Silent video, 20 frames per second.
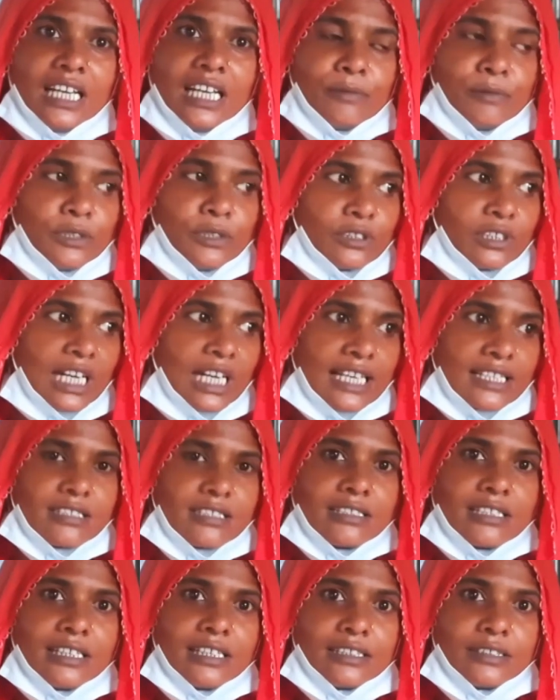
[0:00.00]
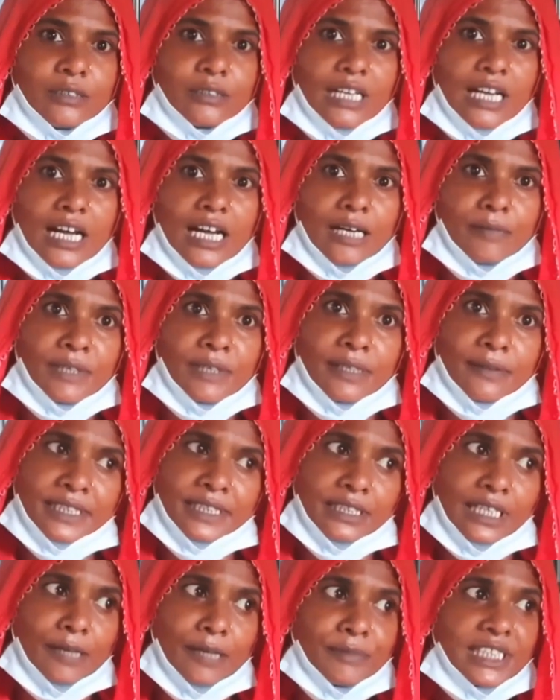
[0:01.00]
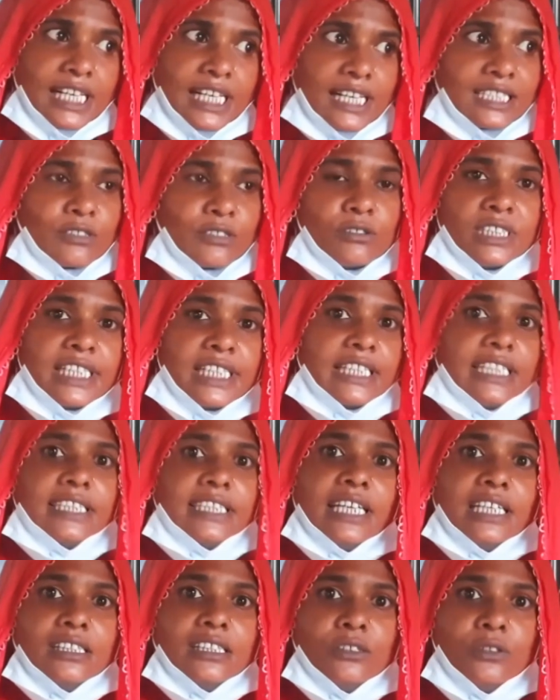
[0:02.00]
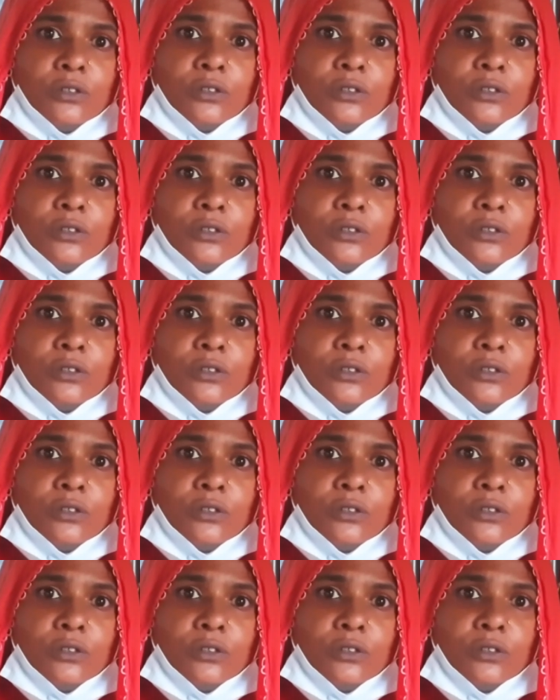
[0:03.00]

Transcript: এবং কাজ আমি কাজ ওদেরকে দেই